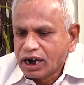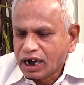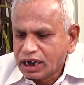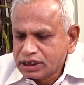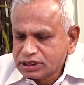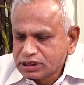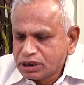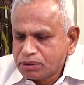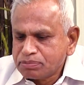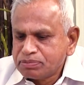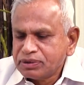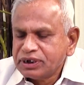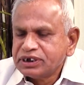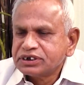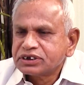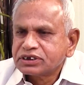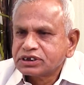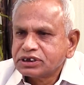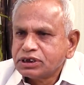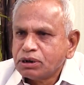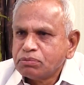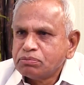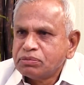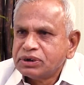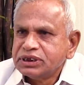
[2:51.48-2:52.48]

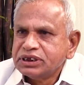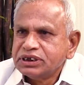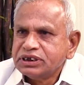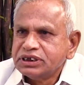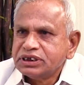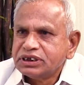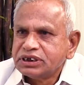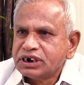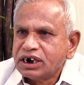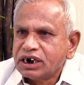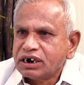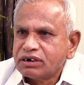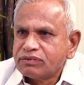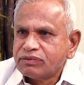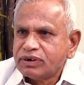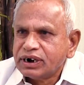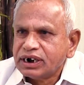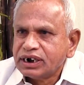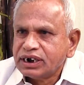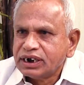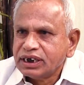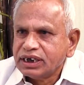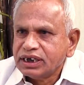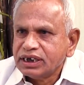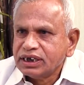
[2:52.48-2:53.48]
ఆంధ్రప్రదేశ్కి
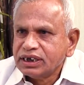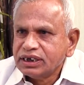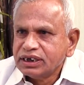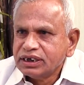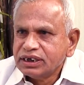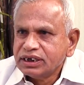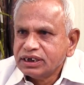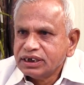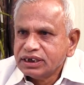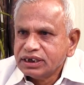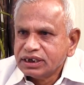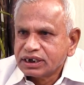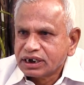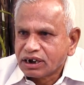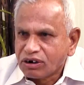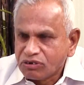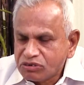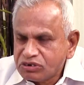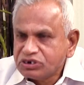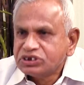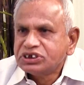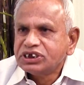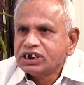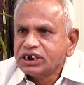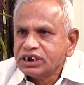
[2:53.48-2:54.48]
సంబంధించినటువంటి
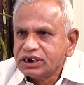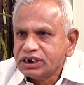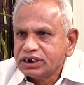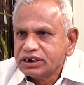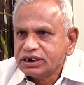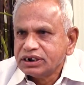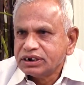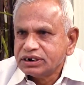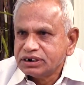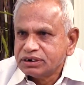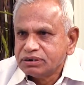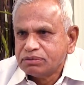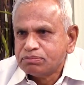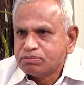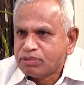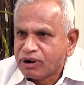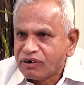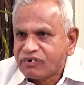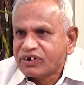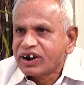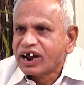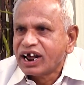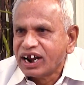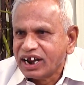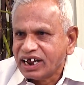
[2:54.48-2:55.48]
కౌన్సిల్
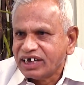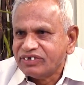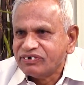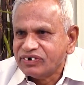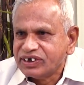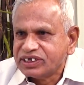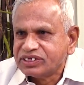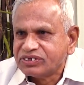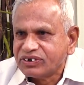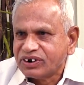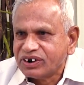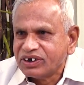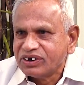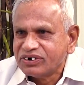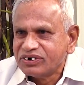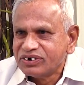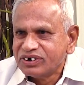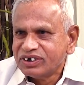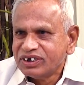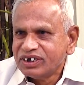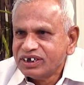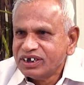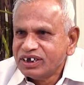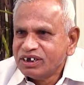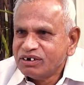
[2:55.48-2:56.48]
భవనాలు ఏవైతున్నాయో
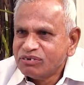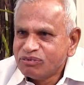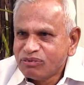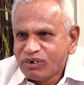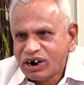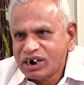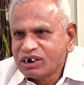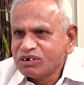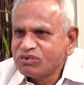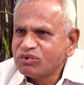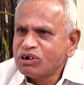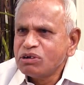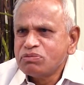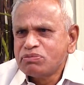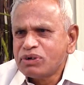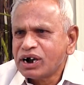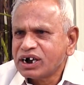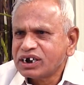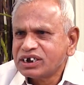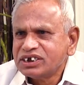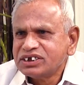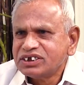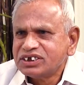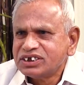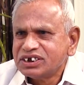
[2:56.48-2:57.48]
వాటి కూడా
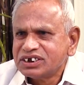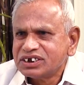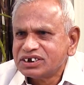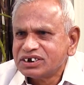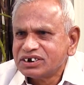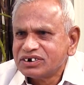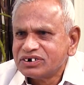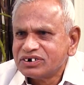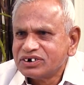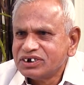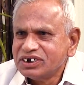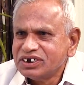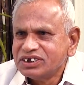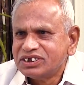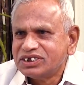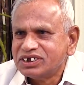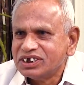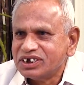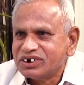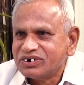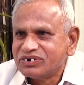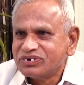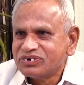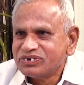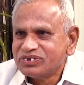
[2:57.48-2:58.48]
మాకు ఇచ్చేసారు
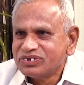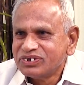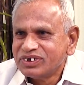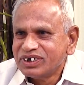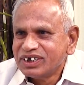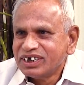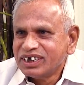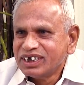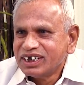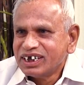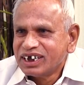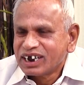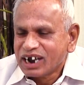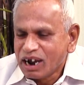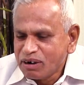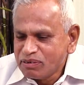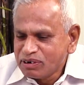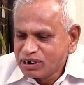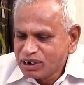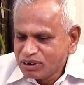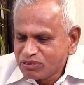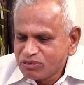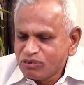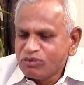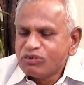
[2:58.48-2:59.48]
ఇచ్చారు
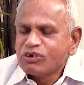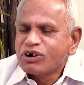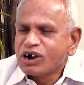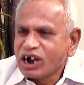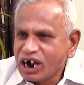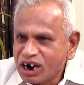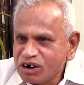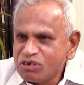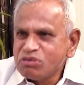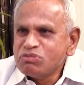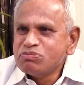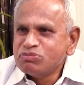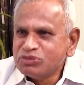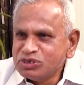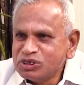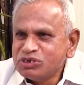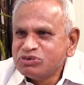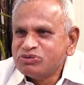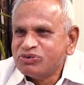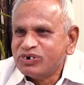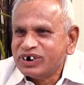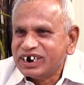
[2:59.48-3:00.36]
కాబట్టి ఒక అడుగు ముందుకు